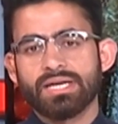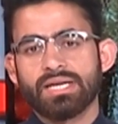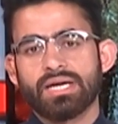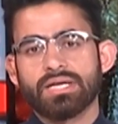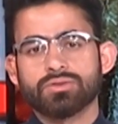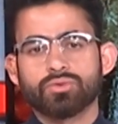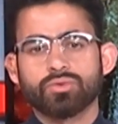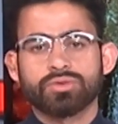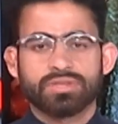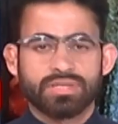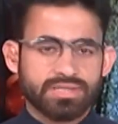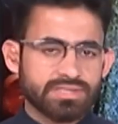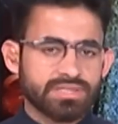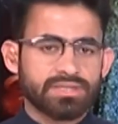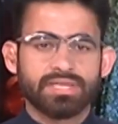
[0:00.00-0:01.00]
इलाज को
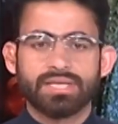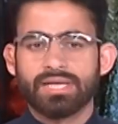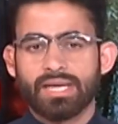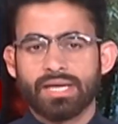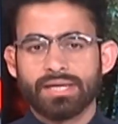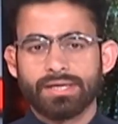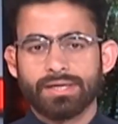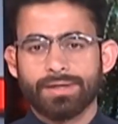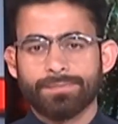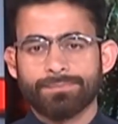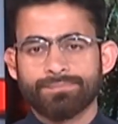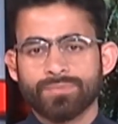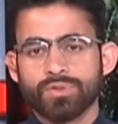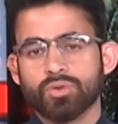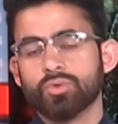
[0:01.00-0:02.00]
तरजीह देने लगे हैं
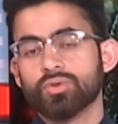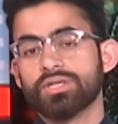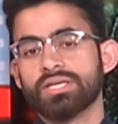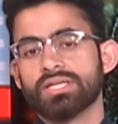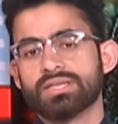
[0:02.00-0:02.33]
क्योंकि यह